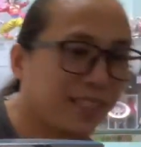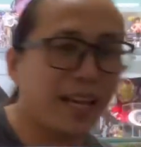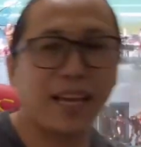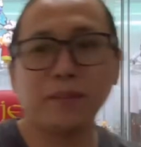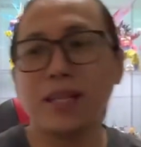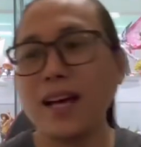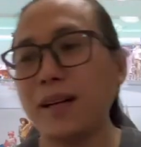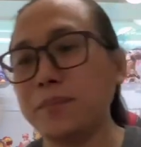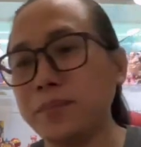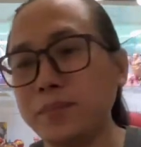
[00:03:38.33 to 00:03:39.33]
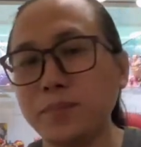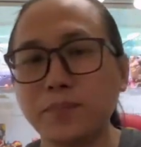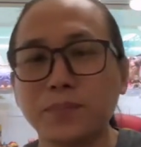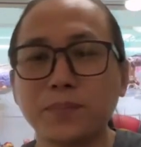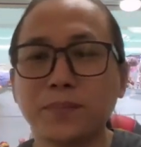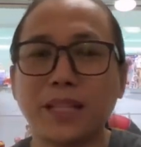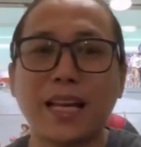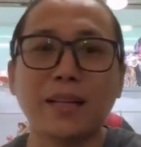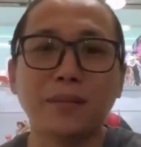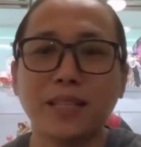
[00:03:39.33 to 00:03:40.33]
Eminem.
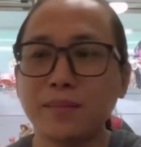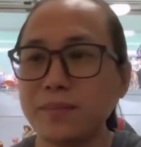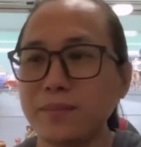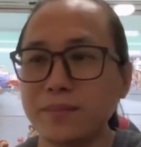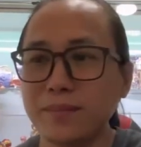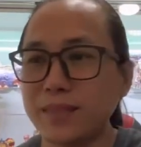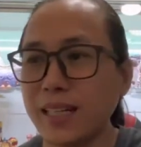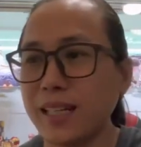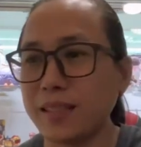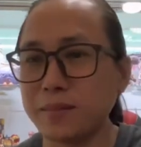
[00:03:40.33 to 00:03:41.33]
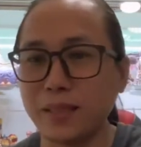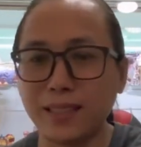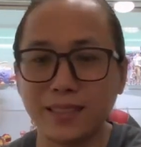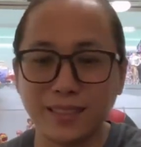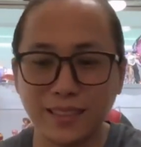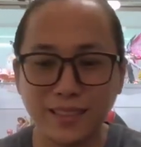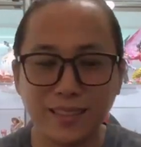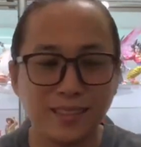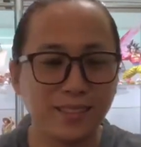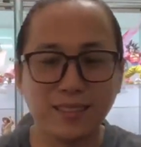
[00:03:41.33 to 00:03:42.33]
Eminem. Nakakaba.
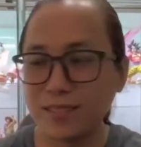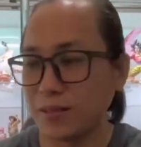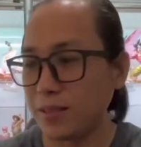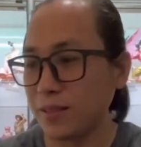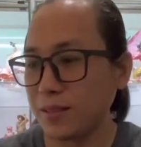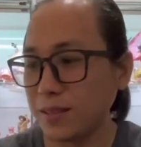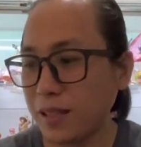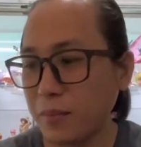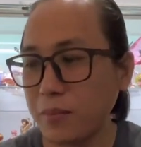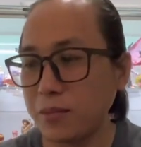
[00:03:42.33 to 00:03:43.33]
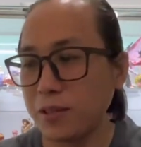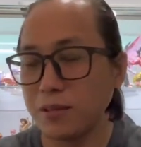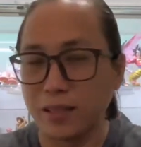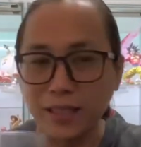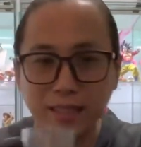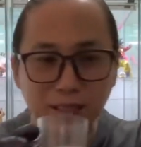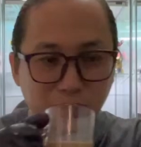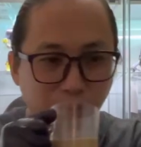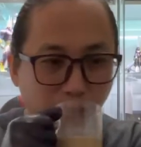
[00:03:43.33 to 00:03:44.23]
So, kape muna uli guys.